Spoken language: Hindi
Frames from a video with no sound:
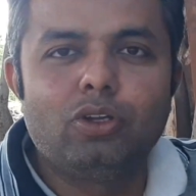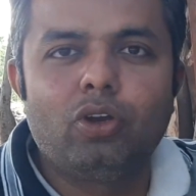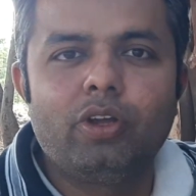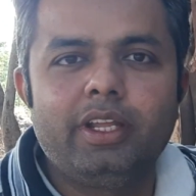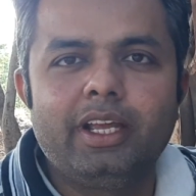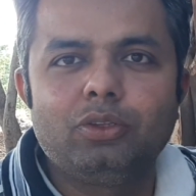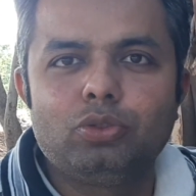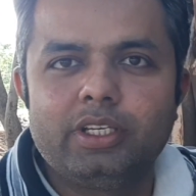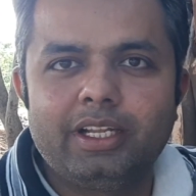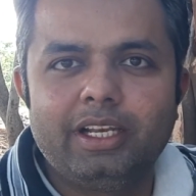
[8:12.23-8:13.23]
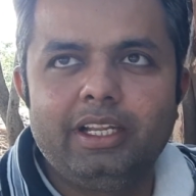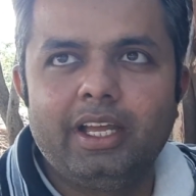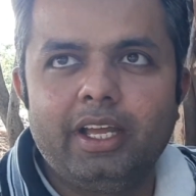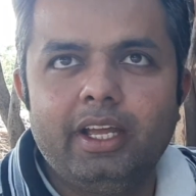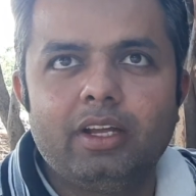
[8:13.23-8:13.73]
दोनों ही एक दूसरे के लिए
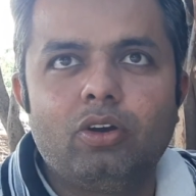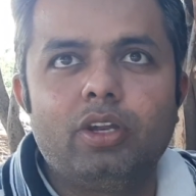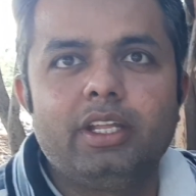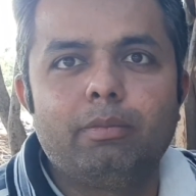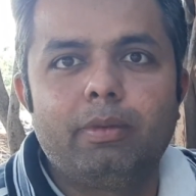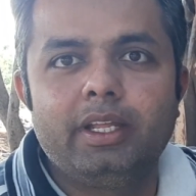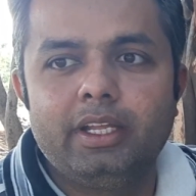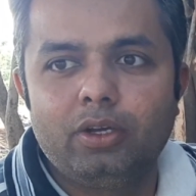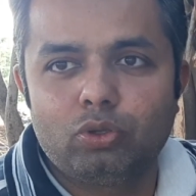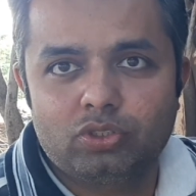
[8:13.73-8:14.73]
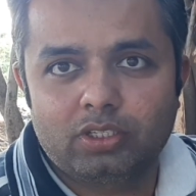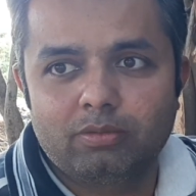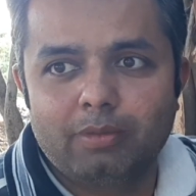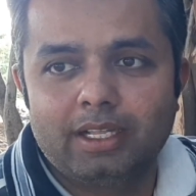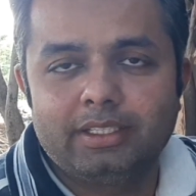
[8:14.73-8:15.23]
हैं और ये हम्म, बड़ी हम्म। ही रोचक
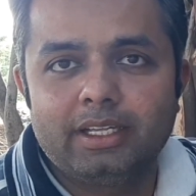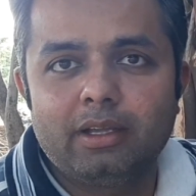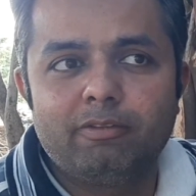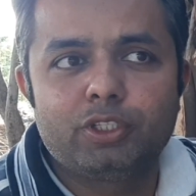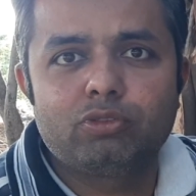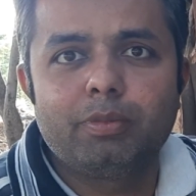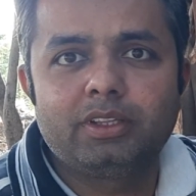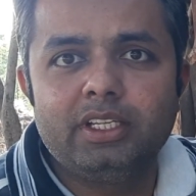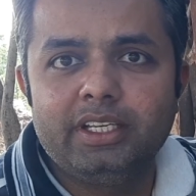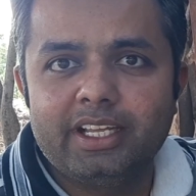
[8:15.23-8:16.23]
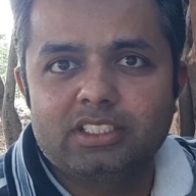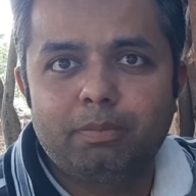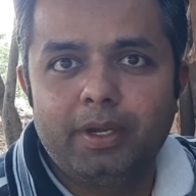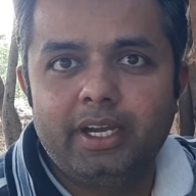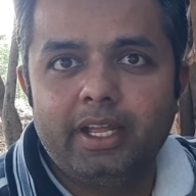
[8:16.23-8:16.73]
बात है कि विश्व में तीन ही ऐसे
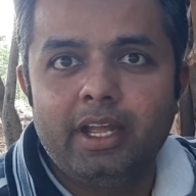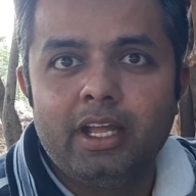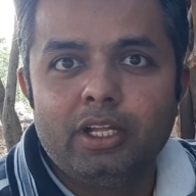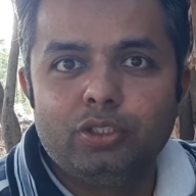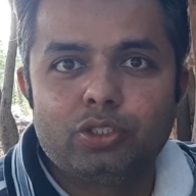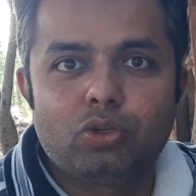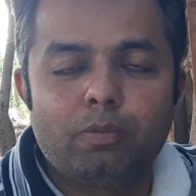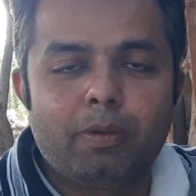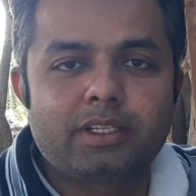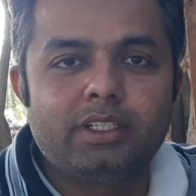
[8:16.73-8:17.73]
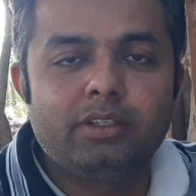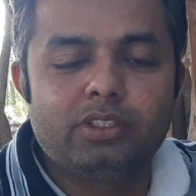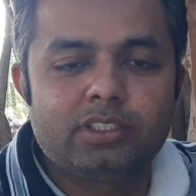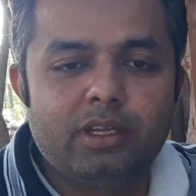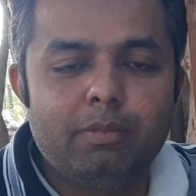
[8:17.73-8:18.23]
पेड़ हैं जिसको पक्षी
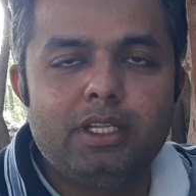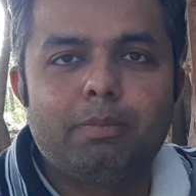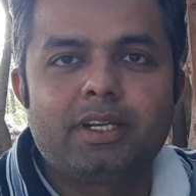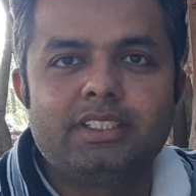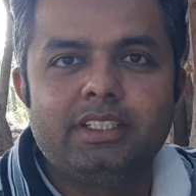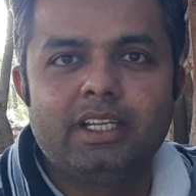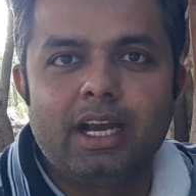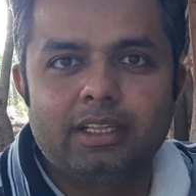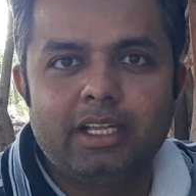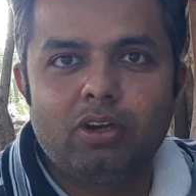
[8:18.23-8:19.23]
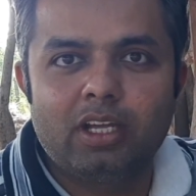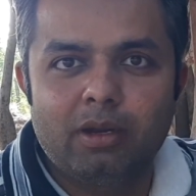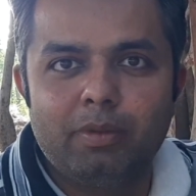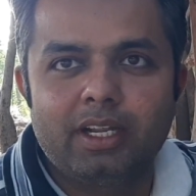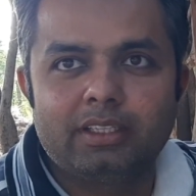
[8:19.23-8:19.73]
जिसके बीज पक्षी यदि खाता है और
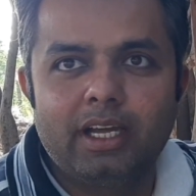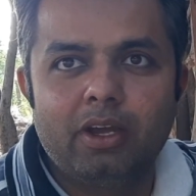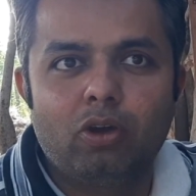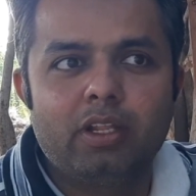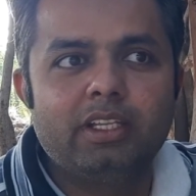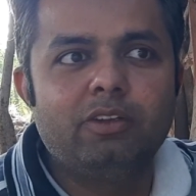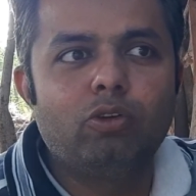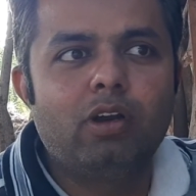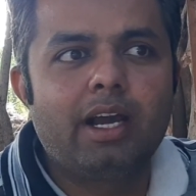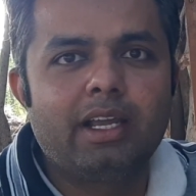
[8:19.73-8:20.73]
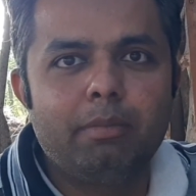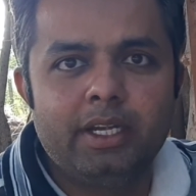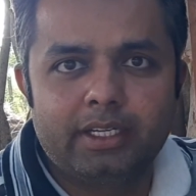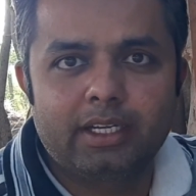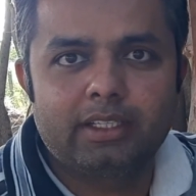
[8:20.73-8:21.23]
गर्भ में रखता है और यदि वो आगे
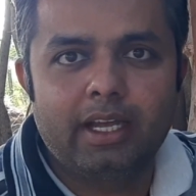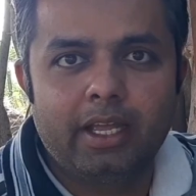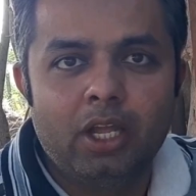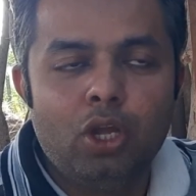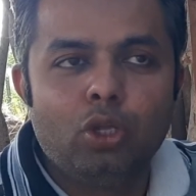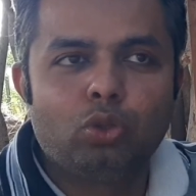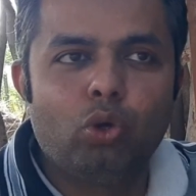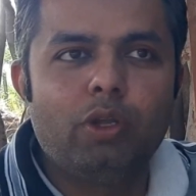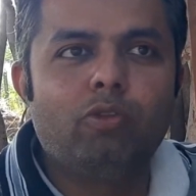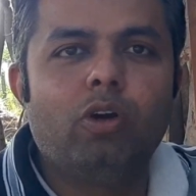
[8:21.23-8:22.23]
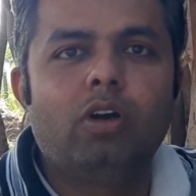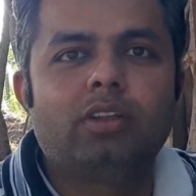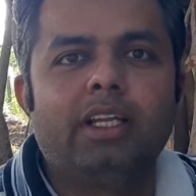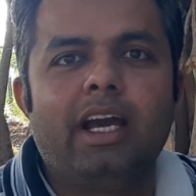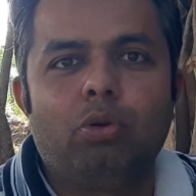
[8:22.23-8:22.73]
बीट करता है तो ही वो
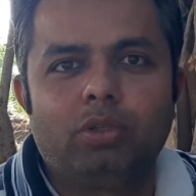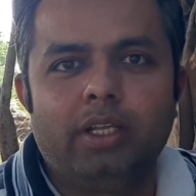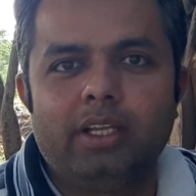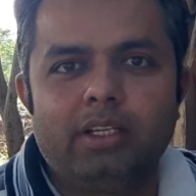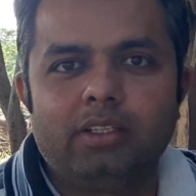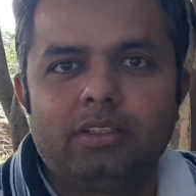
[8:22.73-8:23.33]
तैयार होते हैं